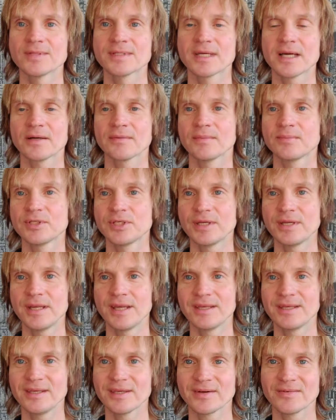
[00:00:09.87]
то есть как
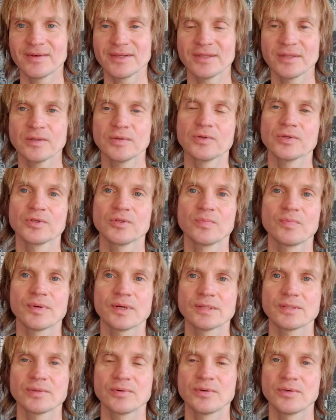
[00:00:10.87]
вообще реагировать на то,
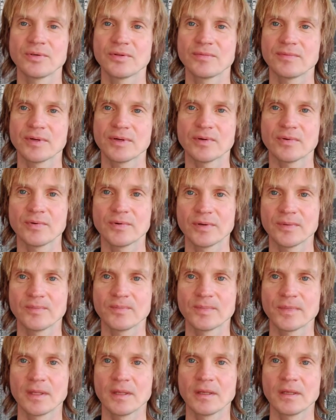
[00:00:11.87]
что происходит
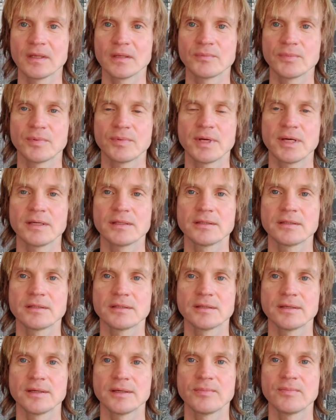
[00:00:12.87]
вокруг.
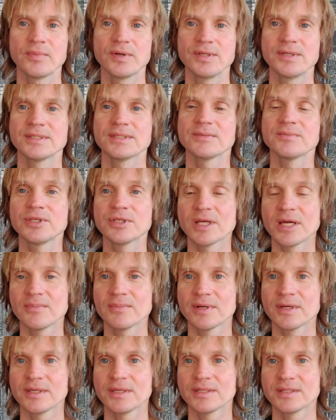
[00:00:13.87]
Бывает, э, мы не
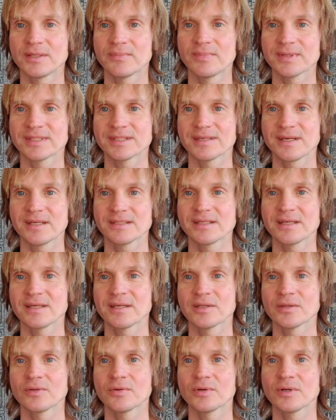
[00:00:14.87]
замечаем каких-то
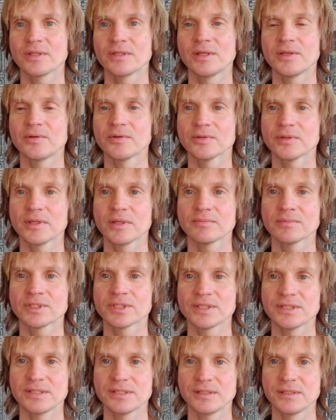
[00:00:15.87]
подсказок, которые дает
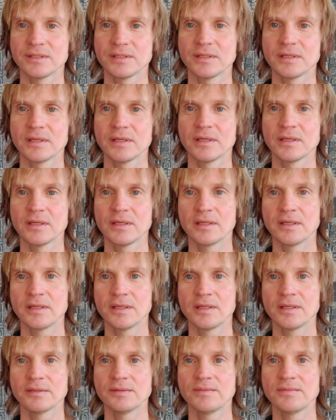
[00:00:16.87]
нам жизнь,
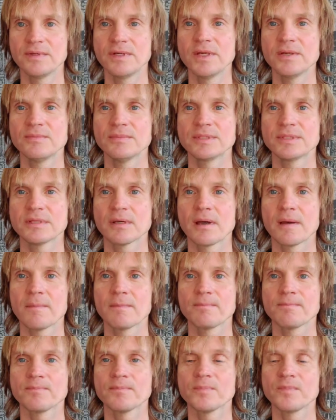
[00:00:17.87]
и
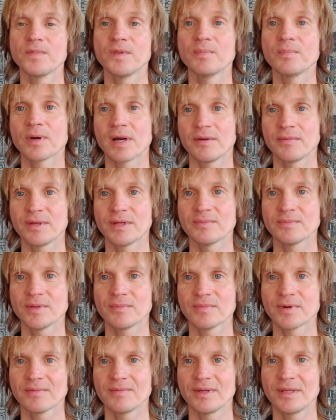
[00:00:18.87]
двигаемся в
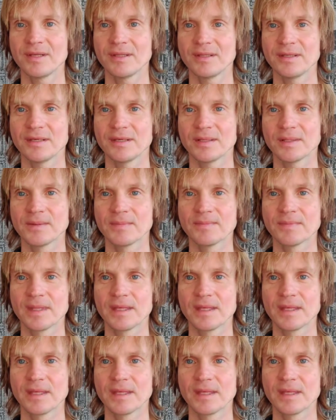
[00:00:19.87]
неправильном направлении.